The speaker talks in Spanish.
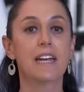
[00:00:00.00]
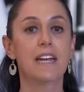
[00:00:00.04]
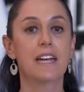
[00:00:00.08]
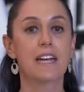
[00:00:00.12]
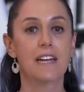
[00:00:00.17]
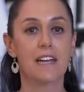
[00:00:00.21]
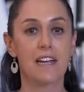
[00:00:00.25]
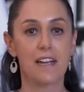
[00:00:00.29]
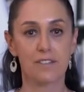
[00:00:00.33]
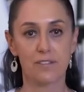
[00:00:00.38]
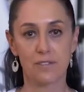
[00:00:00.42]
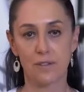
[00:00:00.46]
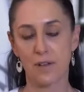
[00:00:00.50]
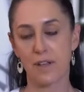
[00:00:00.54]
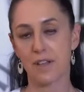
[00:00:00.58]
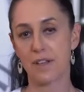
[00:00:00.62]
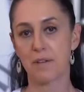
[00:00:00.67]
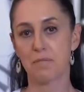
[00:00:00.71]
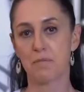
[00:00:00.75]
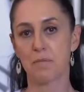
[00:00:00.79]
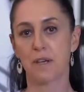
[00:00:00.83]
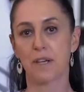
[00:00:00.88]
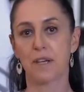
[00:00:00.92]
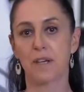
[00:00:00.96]
en la Ciudad
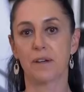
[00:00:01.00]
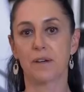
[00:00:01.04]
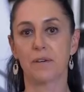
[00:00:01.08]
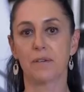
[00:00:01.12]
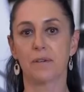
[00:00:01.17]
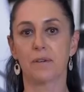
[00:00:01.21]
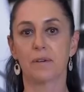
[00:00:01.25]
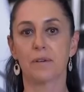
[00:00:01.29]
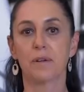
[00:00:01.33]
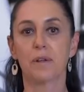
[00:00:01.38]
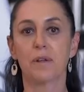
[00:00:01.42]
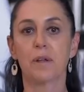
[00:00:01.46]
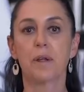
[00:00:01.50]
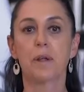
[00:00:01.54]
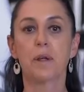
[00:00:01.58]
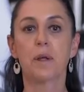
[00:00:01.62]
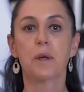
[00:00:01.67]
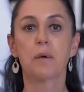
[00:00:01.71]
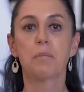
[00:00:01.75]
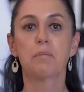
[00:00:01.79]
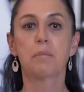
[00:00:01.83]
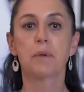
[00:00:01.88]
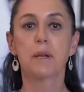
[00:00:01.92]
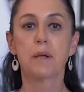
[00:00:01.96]
de México.
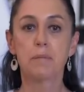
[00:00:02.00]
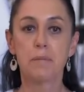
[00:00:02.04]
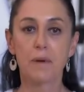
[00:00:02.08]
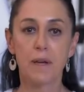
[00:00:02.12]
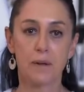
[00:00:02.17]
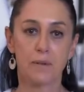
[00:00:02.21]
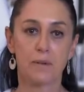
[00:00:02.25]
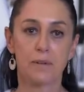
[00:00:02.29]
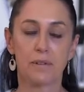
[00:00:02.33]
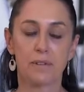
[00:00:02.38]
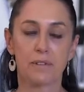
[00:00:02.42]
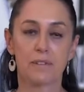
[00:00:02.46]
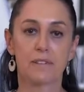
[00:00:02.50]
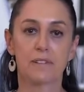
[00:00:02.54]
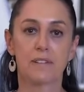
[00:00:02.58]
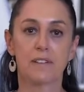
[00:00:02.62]
Primero,